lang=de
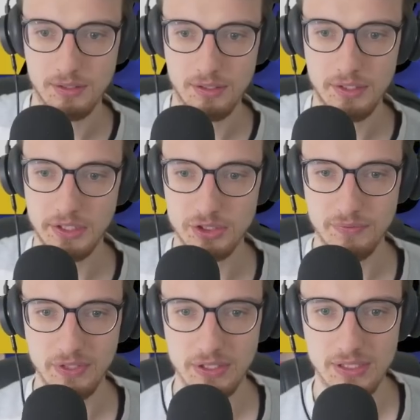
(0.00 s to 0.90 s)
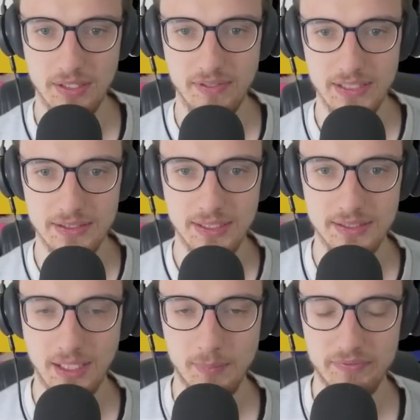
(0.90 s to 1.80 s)
Äh, nicht so, wie ich sie erwartet
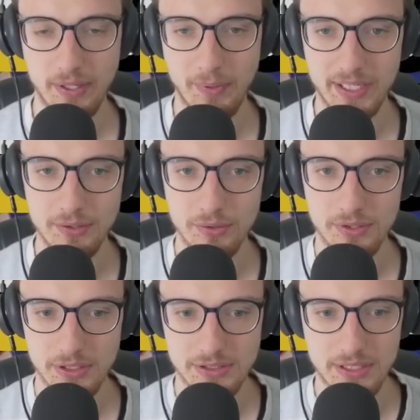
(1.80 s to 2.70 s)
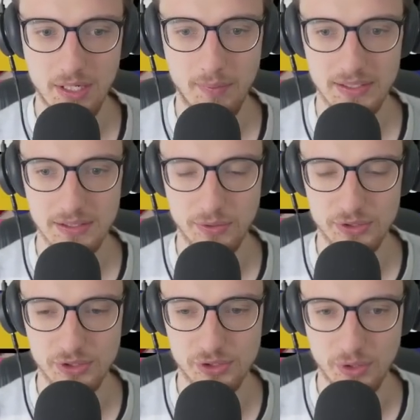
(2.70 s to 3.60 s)
hätte, aber wir haben eine Runde des Dynamax
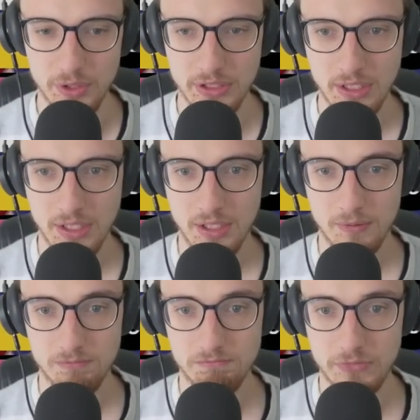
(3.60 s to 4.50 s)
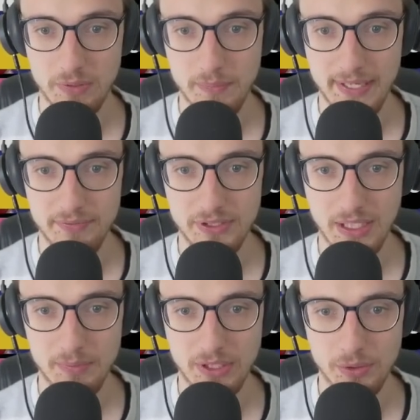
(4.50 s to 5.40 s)
ausgestollt. Je mehr wir
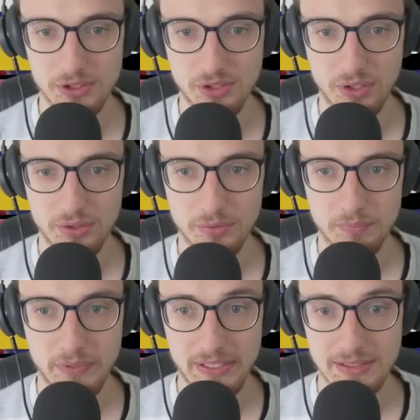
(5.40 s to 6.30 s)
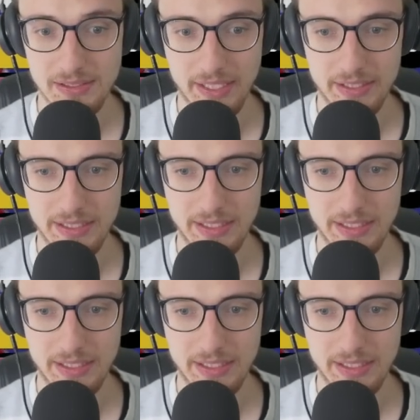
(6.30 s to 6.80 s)
damit ausstollen und mindestens eine